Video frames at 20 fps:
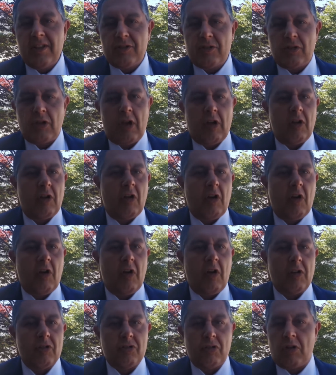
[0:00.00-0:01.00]

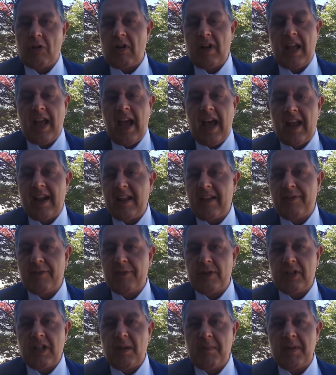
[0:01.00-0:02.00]
sono, sono le aree
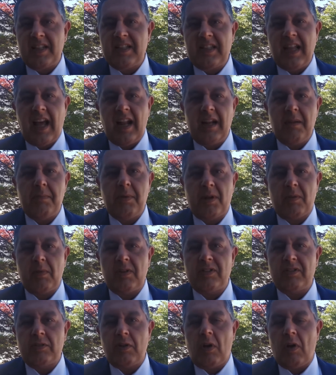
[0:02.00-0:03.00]
fondamentali per
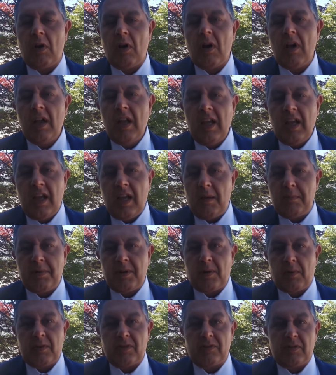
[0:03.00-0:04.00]
questo
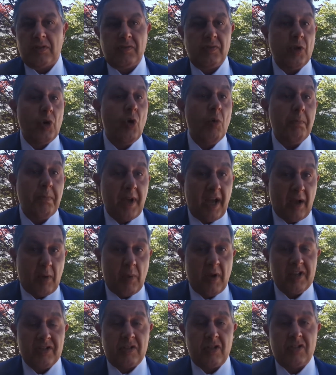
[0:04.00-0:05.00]
per questo sviluppo e a
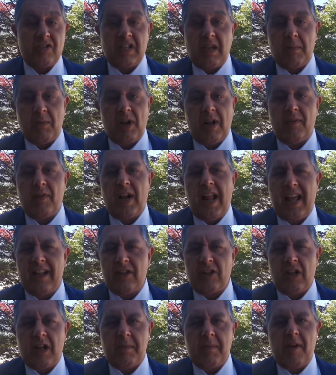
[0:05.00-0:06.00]
questo stiamo
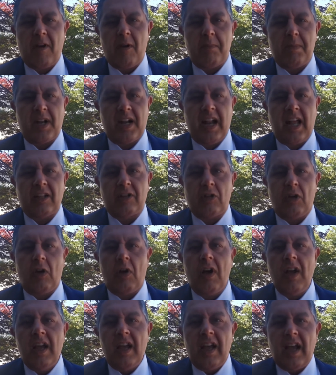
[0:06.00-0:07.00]
lavorando, ne abbiamo
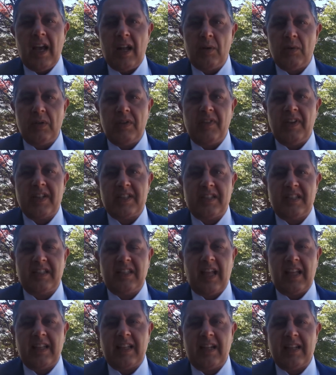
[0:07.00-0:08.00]
parlato
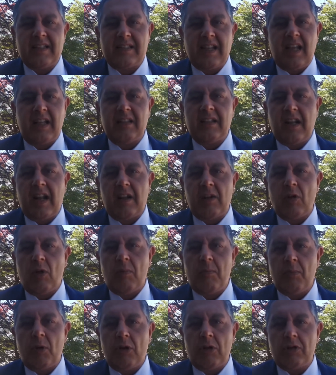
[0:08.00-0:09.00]
all'Università d'Alessandria
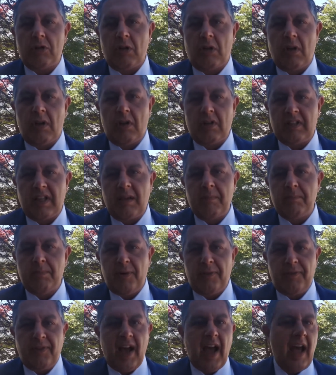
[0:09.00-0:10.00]
non molto
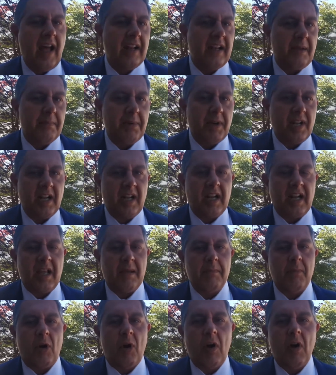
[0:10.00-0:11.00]
tempo fa, ne
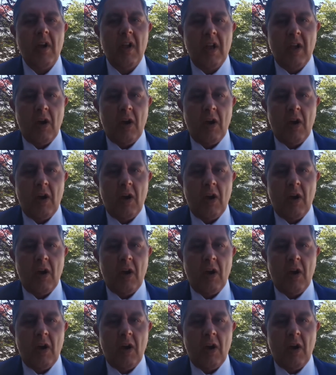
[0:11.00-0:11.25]
parleremo